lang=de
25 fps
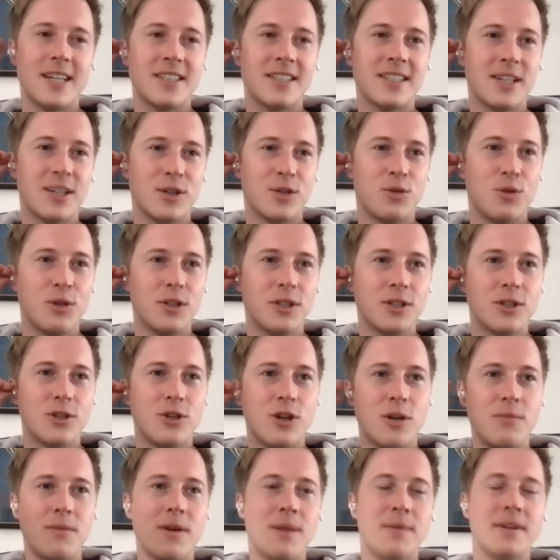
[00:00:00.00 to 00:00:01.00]
äh, sehr, sehr kurz
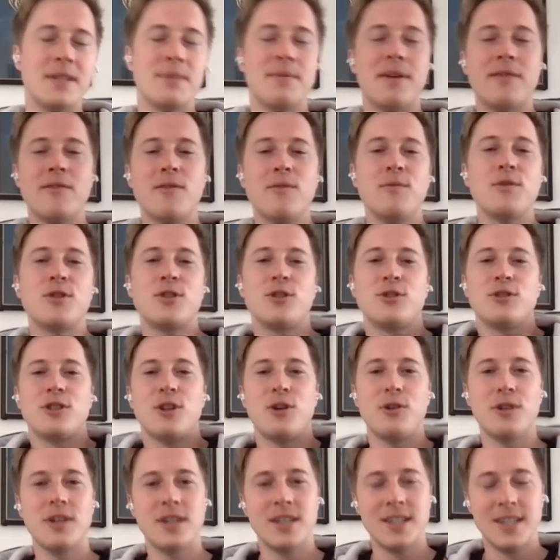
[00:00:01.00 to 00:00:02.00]
gekommen, aber ich meine, wir müssen
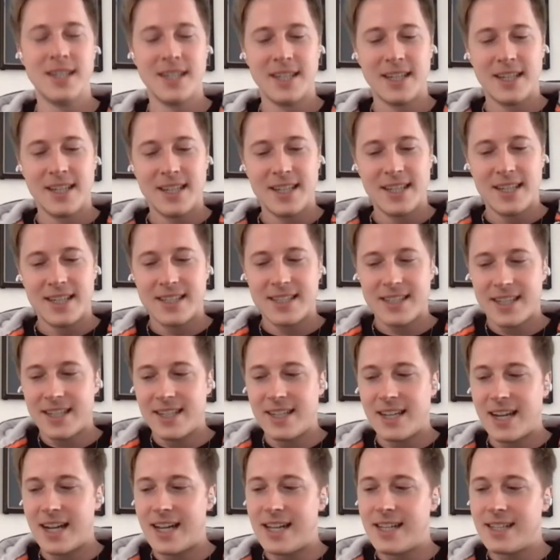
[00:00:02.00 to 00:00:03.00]
uns auch
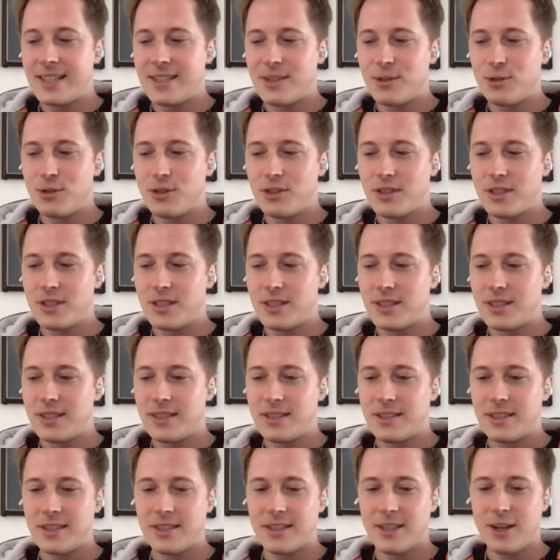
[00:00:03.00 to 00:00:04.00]
dran halten. Und
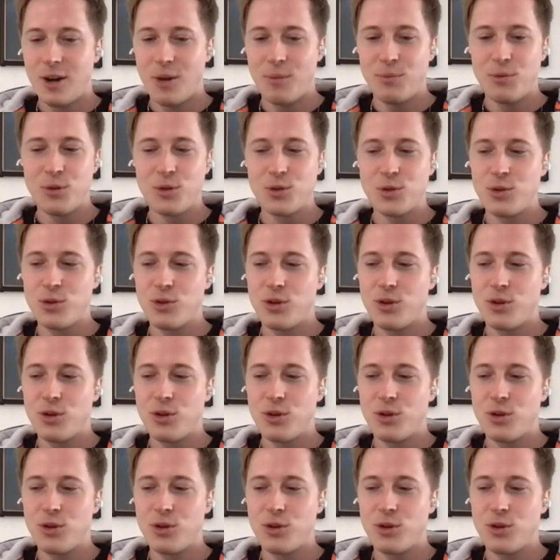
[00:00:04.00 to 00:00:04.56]
äh, ich glaube,